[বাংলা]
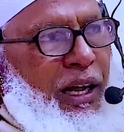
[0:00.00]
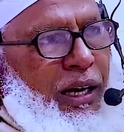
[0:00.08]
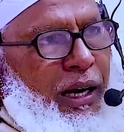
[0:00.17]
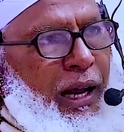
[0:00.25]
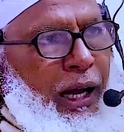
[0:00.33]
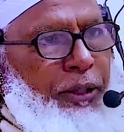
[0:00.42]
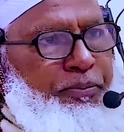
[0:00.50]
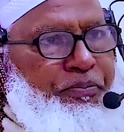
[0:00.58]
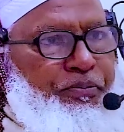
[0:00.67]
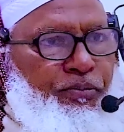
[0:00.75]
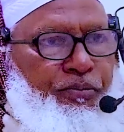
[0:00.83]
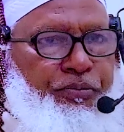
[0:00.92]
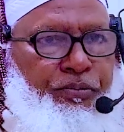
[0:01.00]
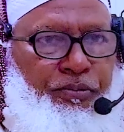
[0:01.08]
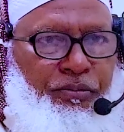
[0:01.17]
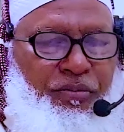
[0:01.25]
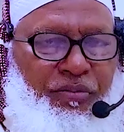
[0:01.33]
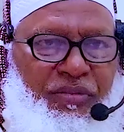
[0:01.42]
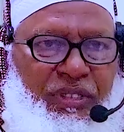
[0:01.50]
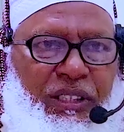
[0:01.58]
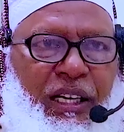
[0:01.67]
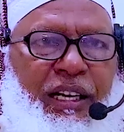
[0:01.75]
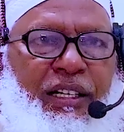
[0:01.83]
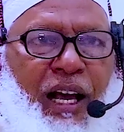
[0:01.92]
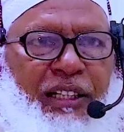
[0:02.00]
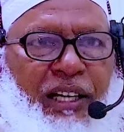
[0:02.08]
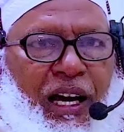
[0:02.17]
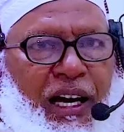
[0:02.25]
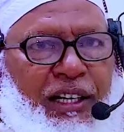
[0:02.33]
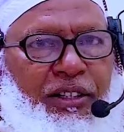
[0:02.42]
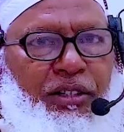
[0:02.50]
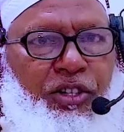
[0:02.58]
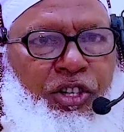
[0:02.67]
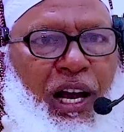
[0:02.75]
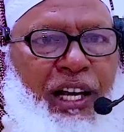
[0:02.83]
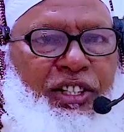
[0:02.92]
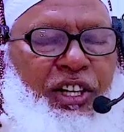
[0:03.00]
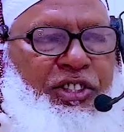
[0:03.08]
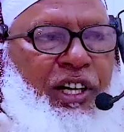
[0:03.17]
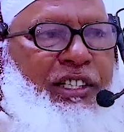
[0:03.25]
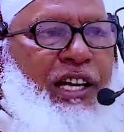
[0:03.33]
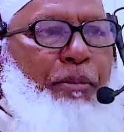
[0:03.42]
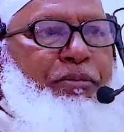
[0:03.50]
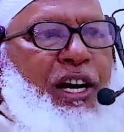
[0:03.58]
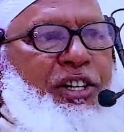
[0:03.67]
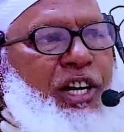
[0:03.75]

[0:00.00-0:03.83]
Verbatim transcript: যে আল্লাহ এই রাজার সাহায্যের চাইতে আপনার